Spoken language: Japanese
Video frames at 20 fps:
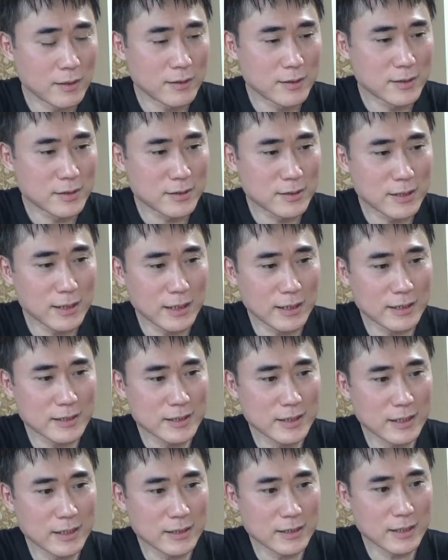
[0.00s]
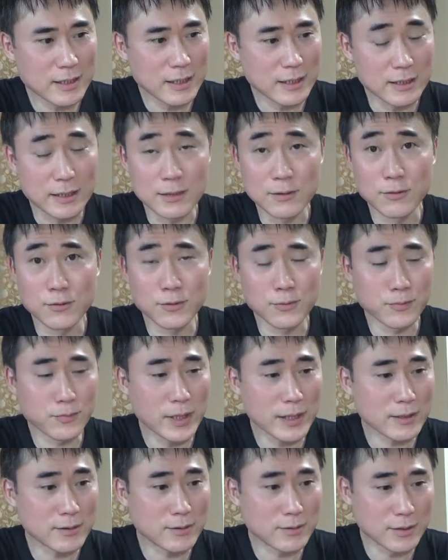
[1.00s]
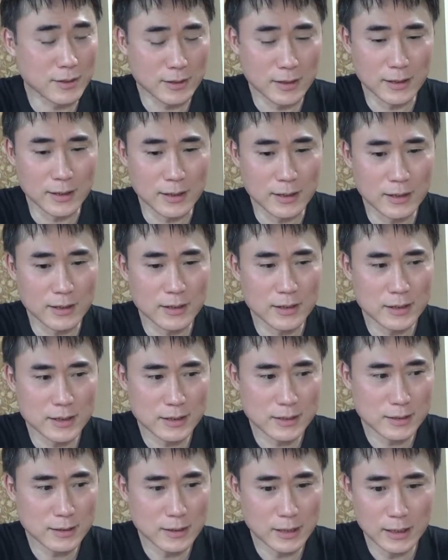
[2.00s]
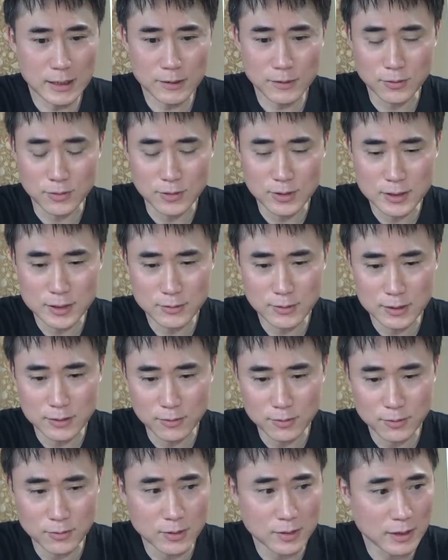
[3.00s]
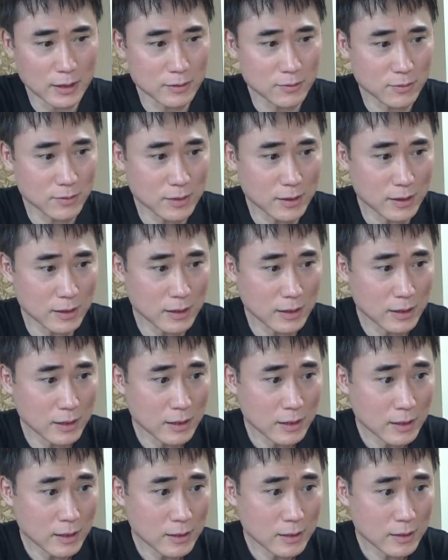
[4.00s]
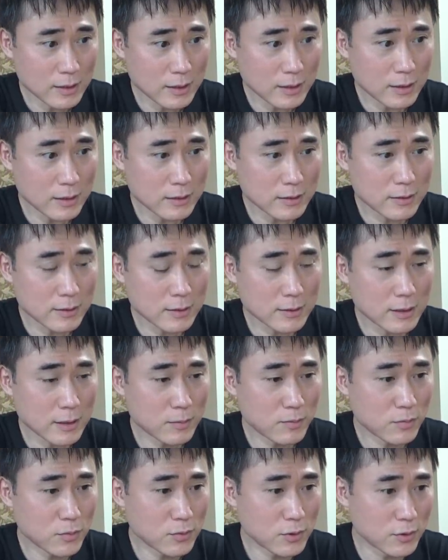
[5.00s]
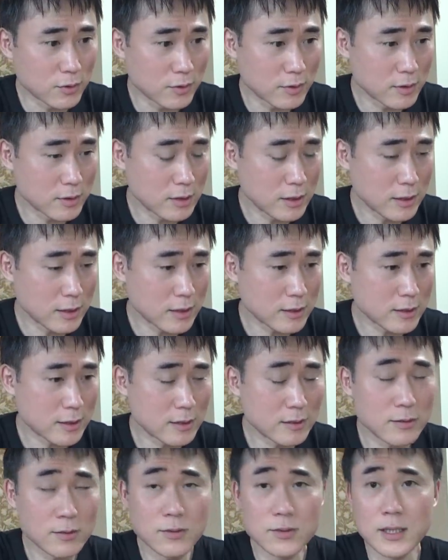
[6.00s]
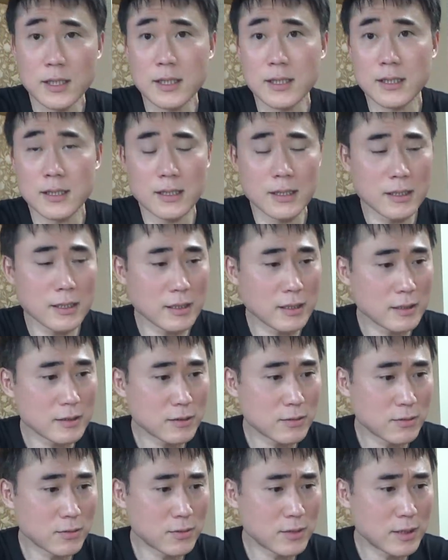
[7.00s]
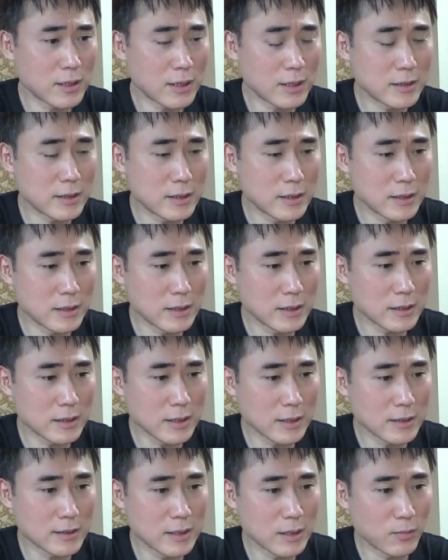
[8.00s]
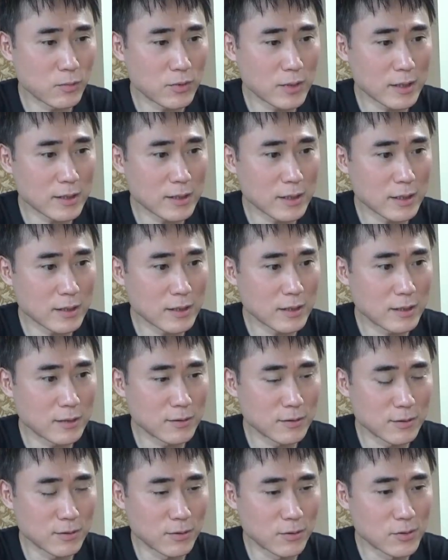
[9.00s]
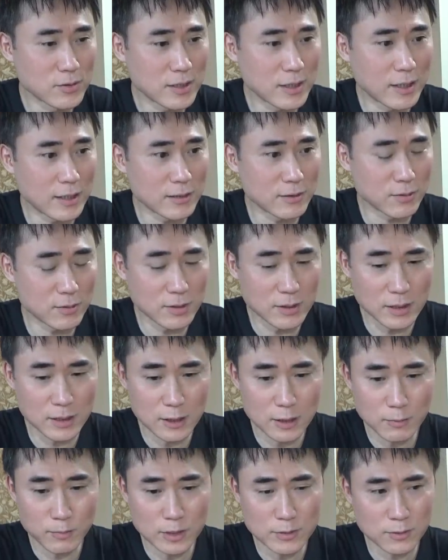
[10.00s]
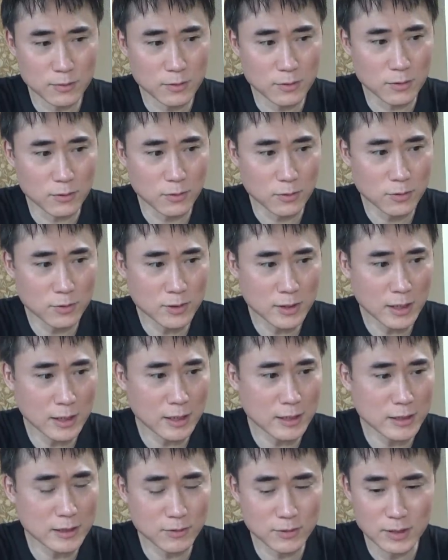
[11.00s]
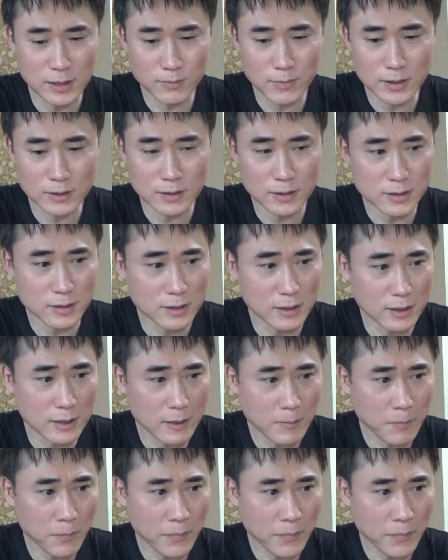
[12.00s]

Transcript: 菅政権のバックにねしっかりと居座ることになるのでで菅さんも二階さんのおかげで総理大臣にさしてもらったっていう恩があるので、まあ、その恩返しのためにですね